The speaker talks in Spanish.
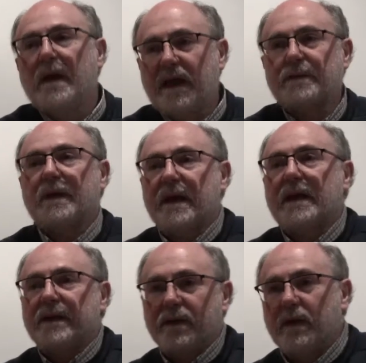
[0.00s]
es verdad
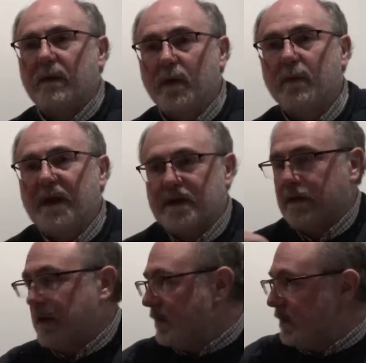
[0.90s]
que el dinero de la Unión Europea se
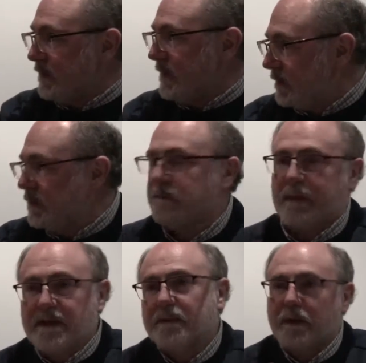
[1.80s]
lo damos a los distintos
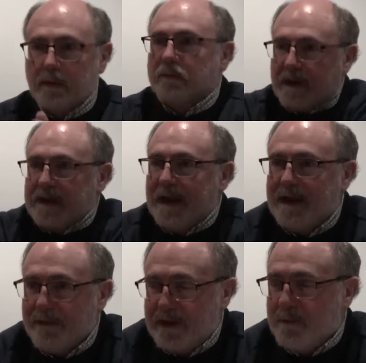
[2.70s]
países, pero bueno, e-,
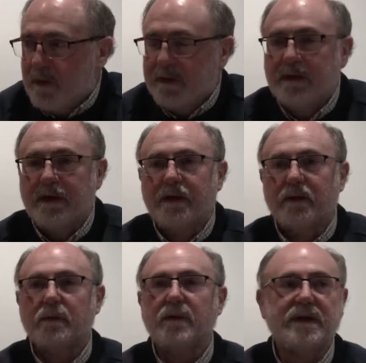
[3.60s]
era 100% dinero
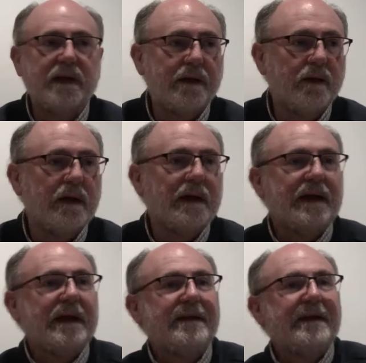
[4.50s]
comunitario
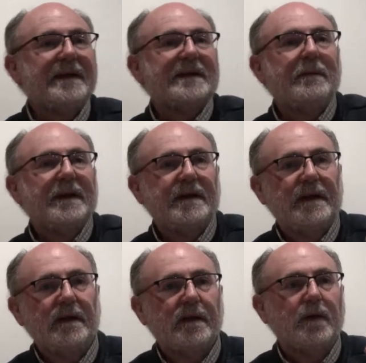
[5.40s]
y
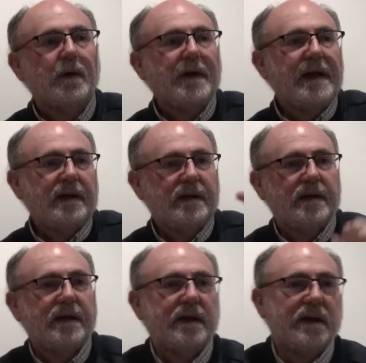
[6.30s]
directamente lo
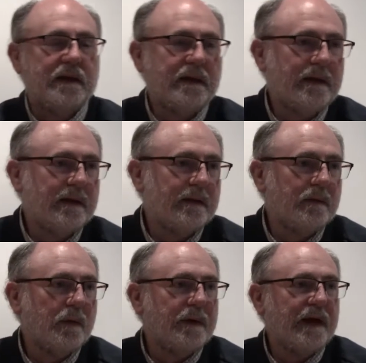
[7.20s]
eh,
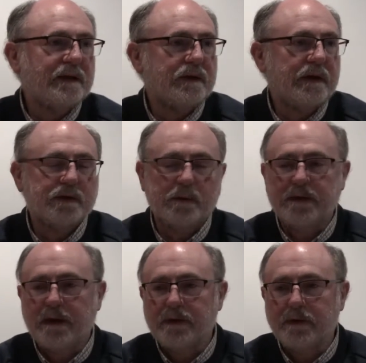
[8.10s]
lo voy a gestionar yo sobre el
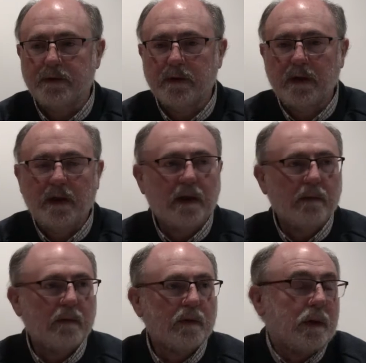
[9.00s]
territorio.
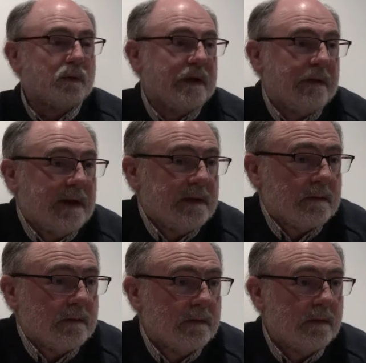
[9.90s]
¿Cómo se hace esto?